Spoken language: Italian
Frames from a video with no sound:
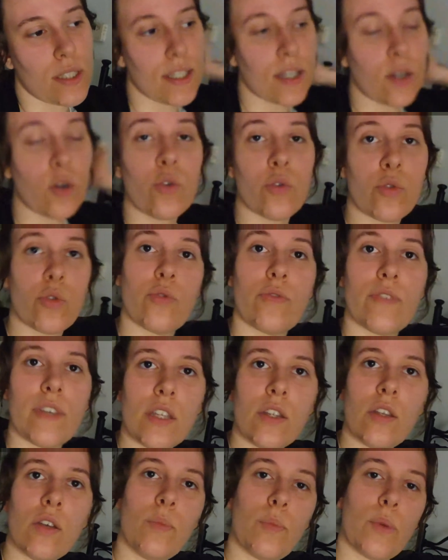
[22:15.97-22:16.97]
secondo
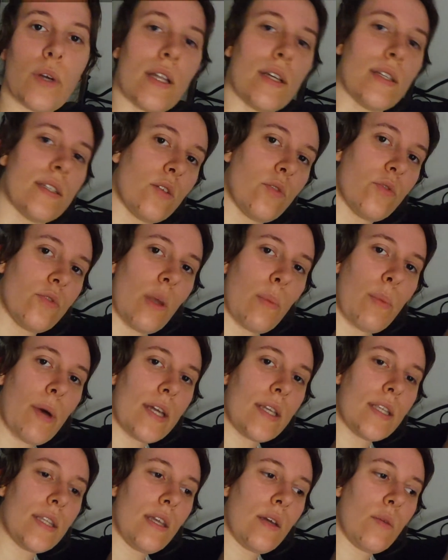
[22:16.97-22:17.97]
video poi la seconda
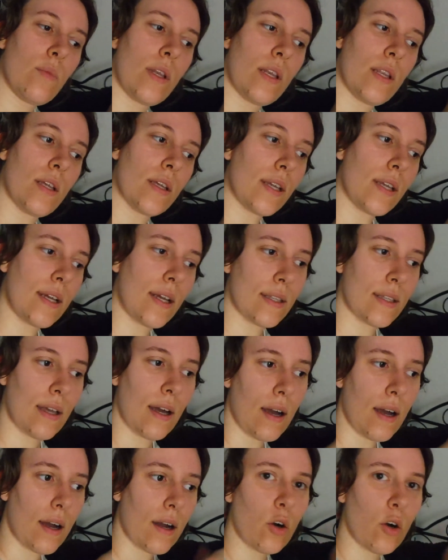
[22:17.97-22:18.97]
parte quella
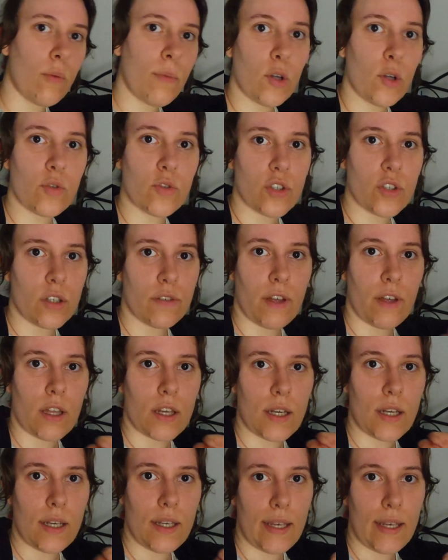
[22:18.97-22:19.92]
rigata a come conservare